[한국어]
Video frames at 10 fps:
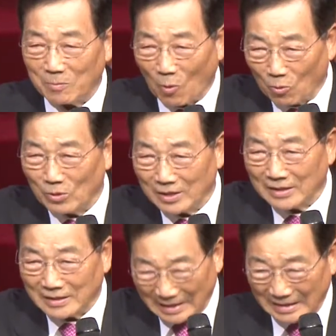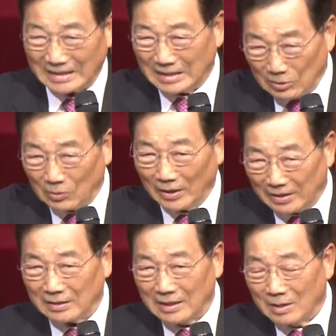복을
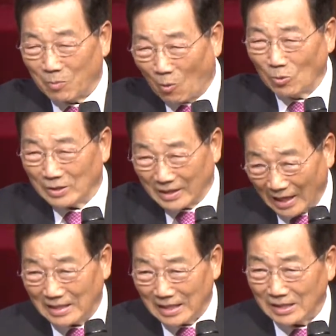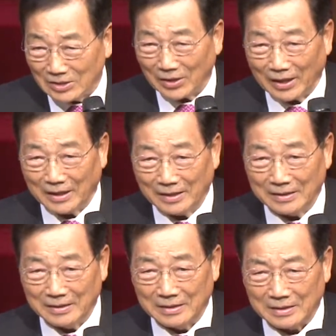기도하는 복을 달라는 거야.
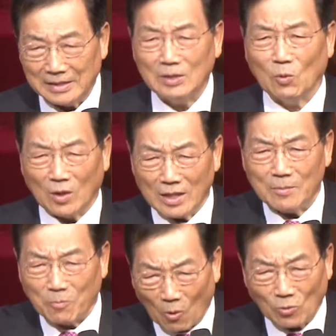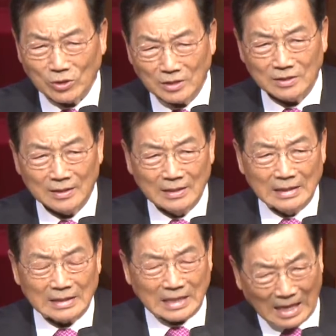근데 원래 복은
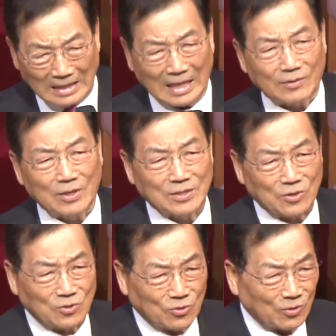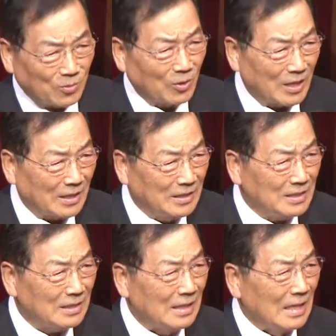달라 그래서
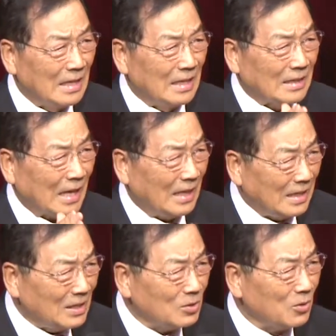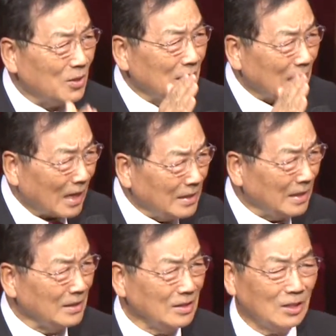주기보다는 달란 소리 안
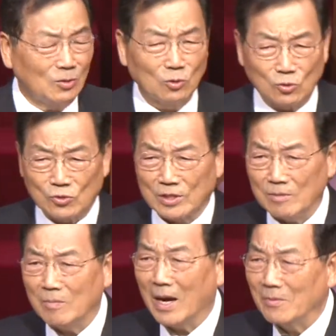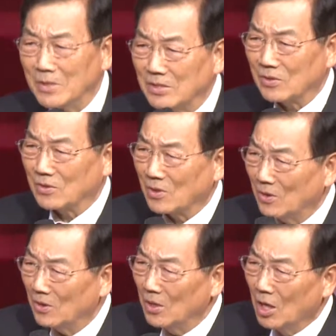하는데도 주실 마음이
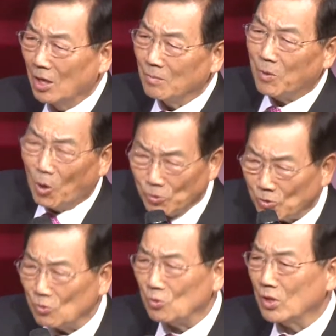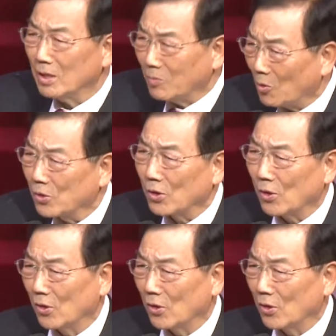있어서 퍼주는 게 복이요.